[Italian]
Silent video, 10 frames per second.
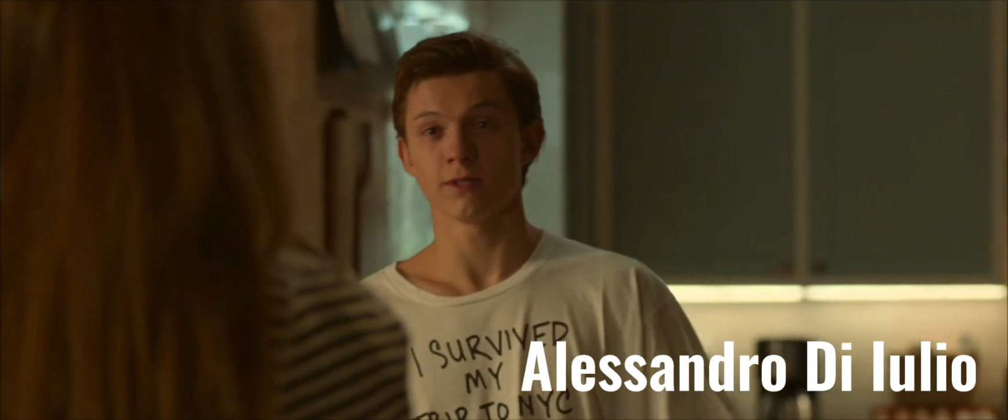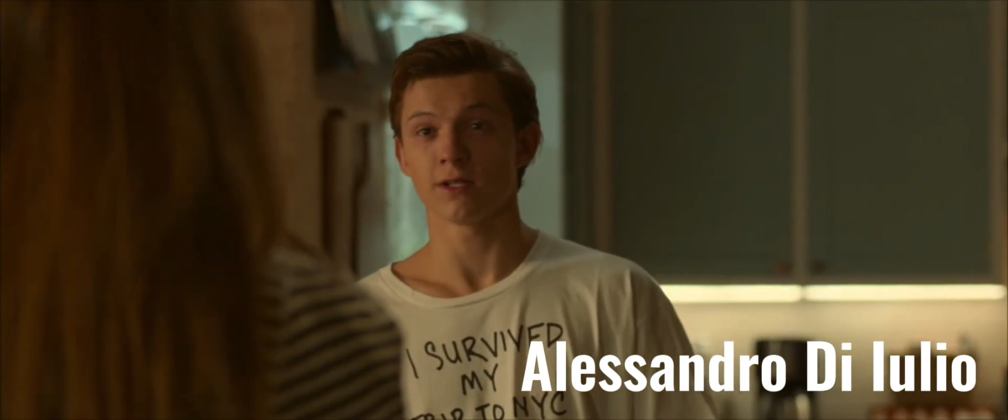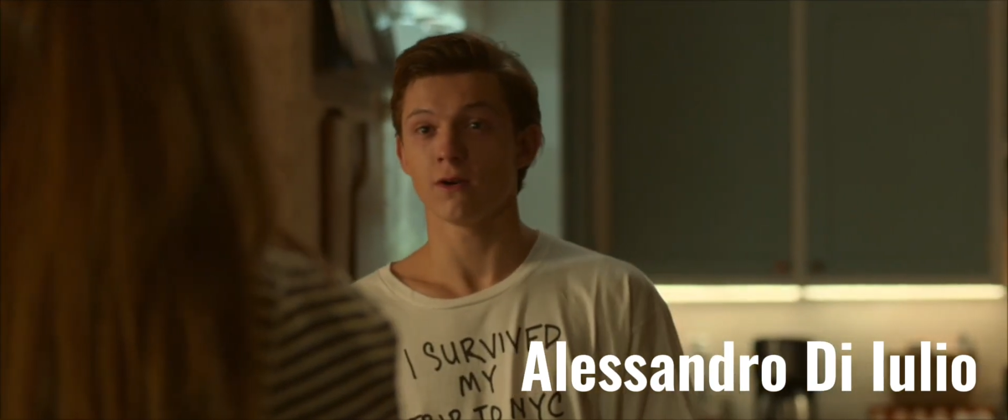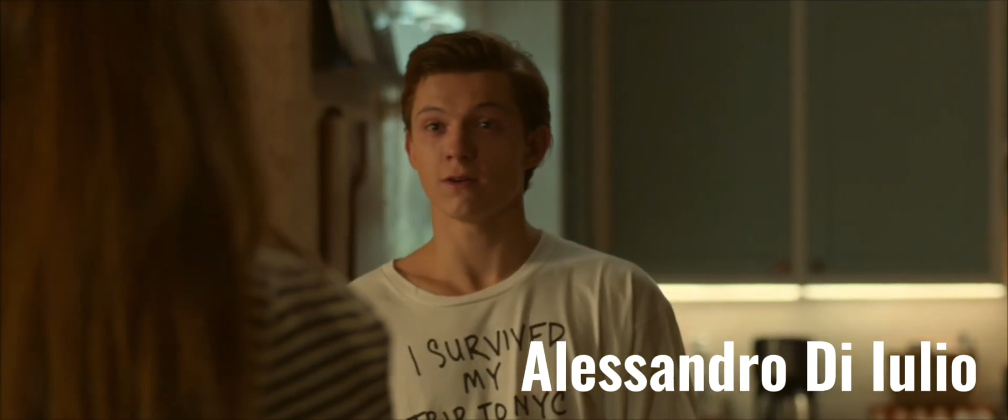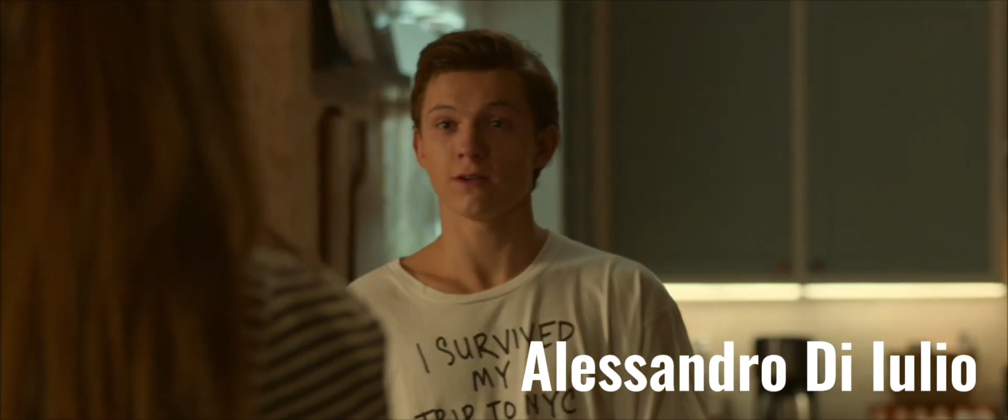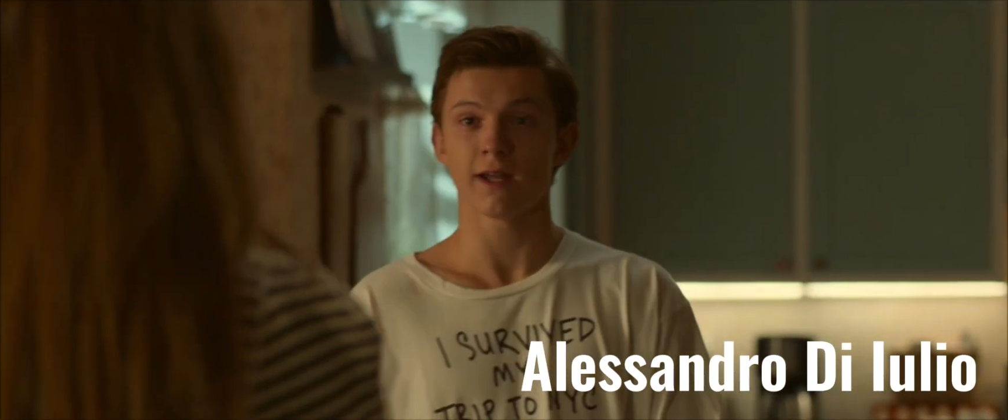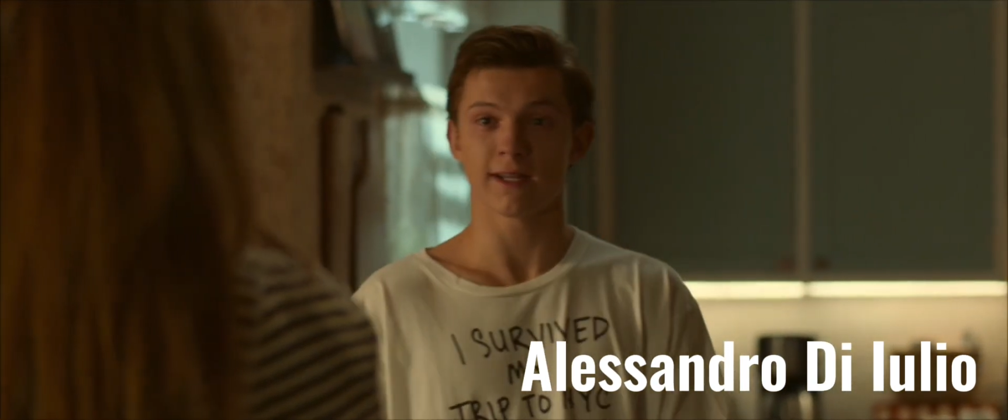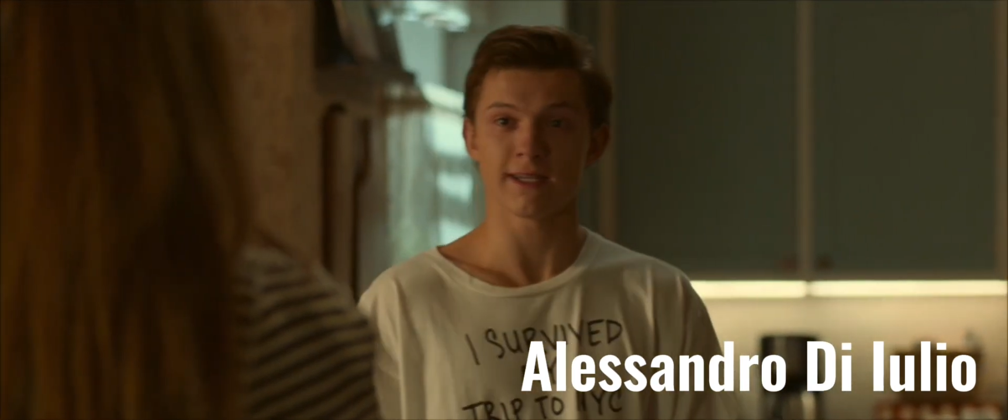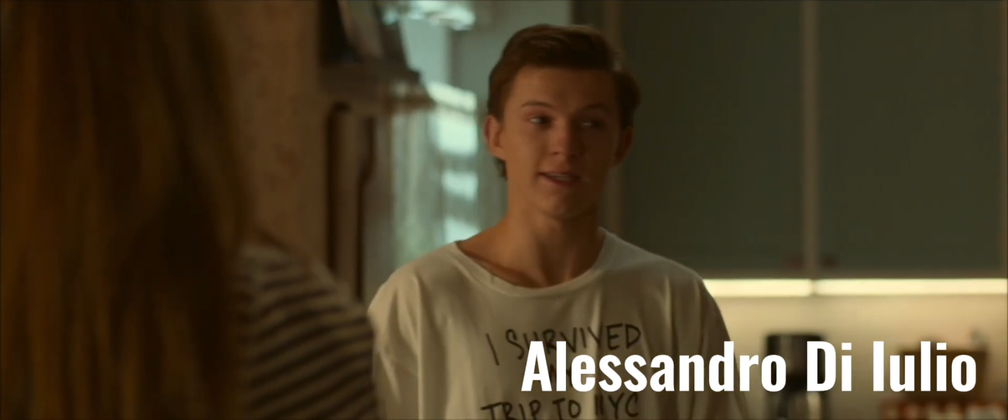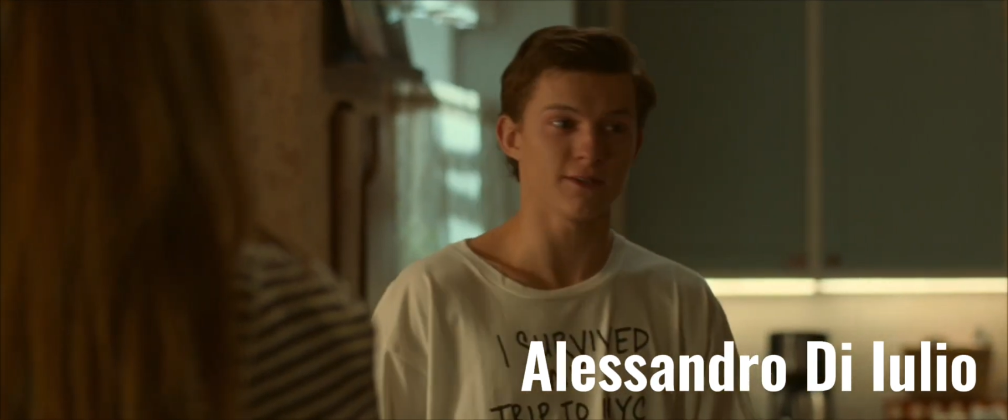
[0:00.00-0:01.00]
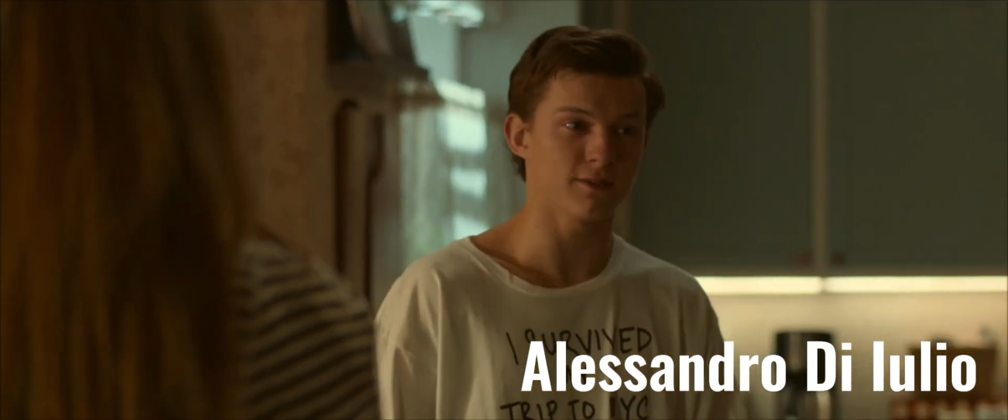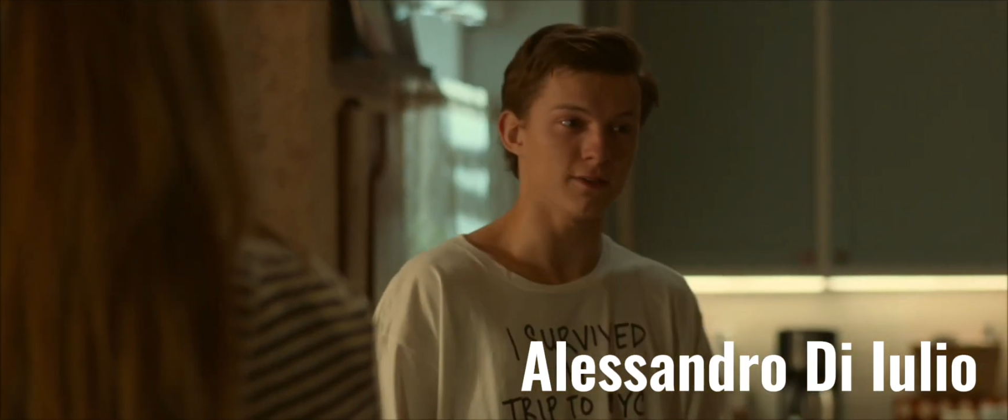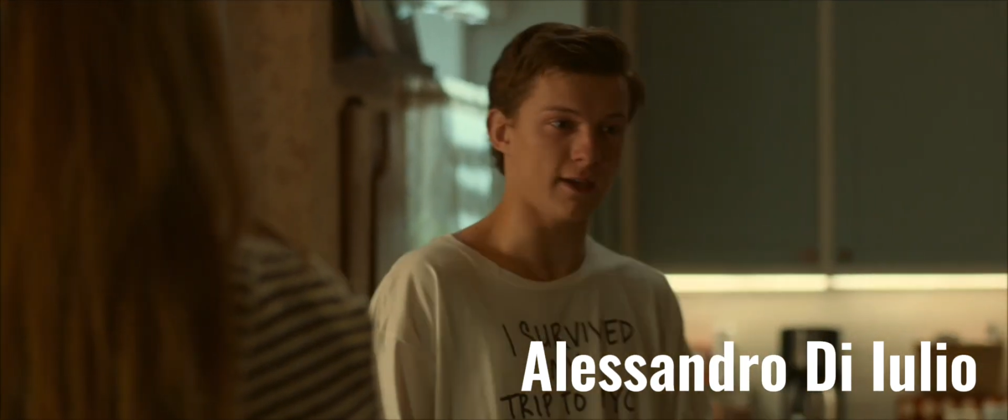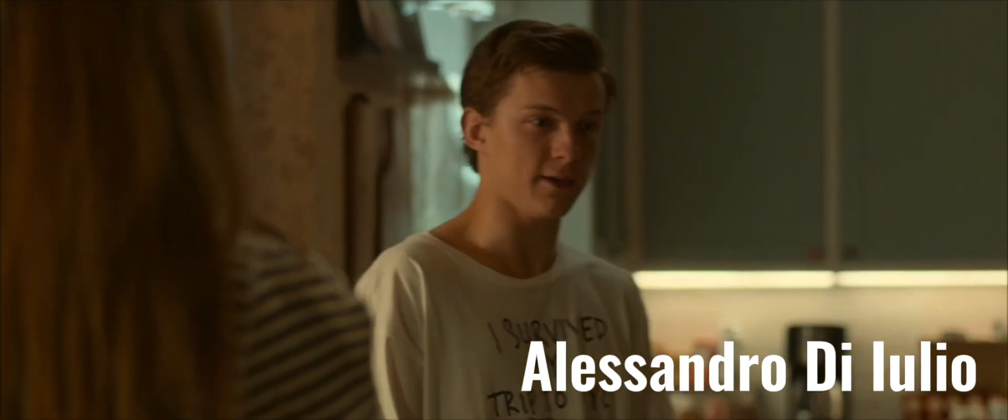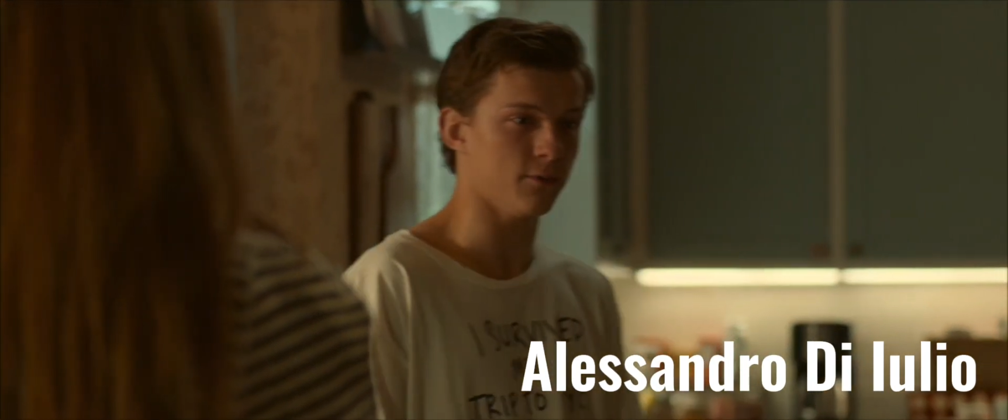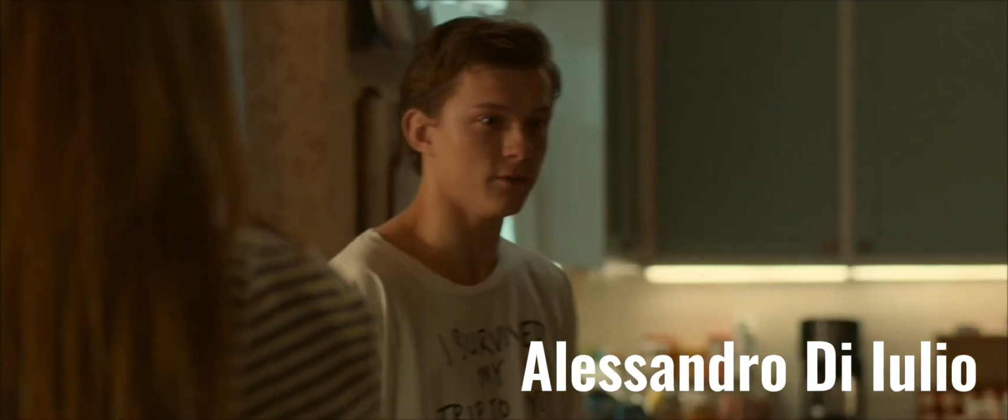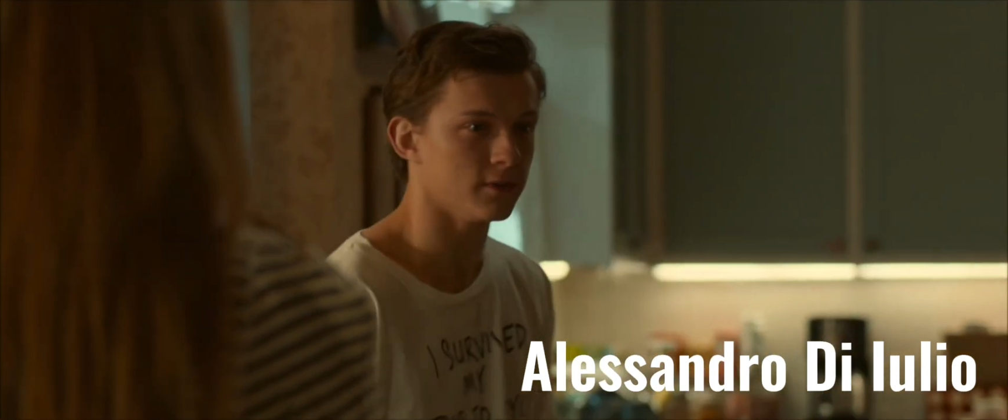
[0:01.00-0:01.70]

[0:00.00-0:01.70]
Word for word: lavoro e che lui, lui mi